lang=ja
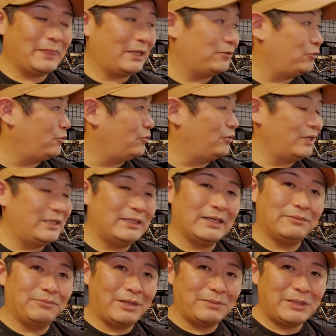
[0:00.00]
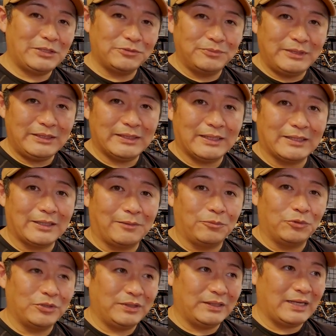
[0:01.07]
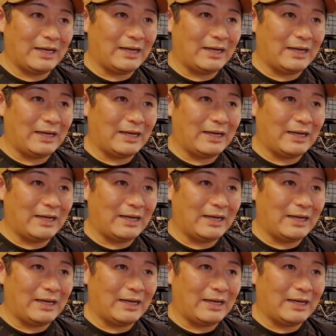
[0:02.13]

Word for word: だこれなマビックミニなんかも